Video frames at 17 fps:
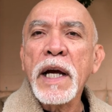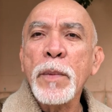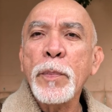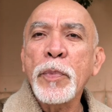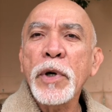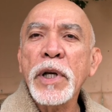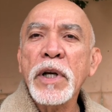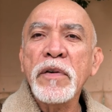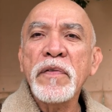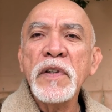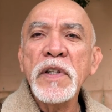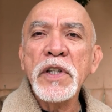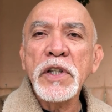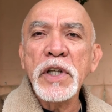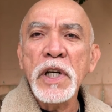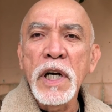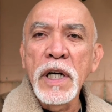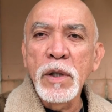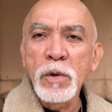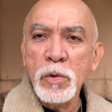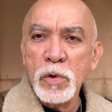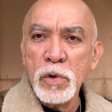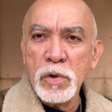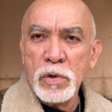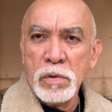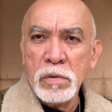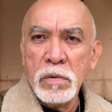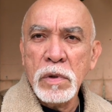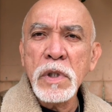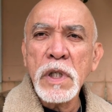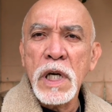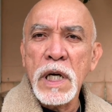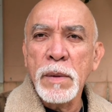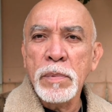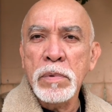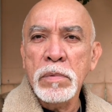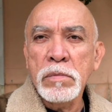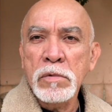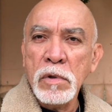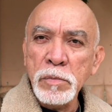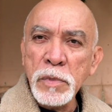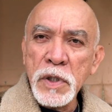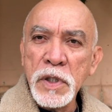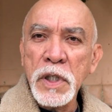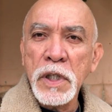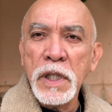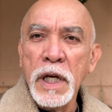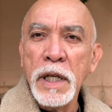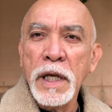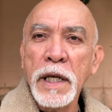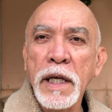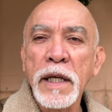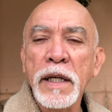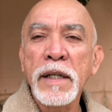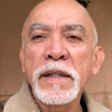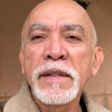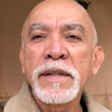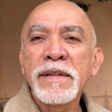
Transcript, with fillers: capoeira 20 anos. Pois é, tô me citando aqui.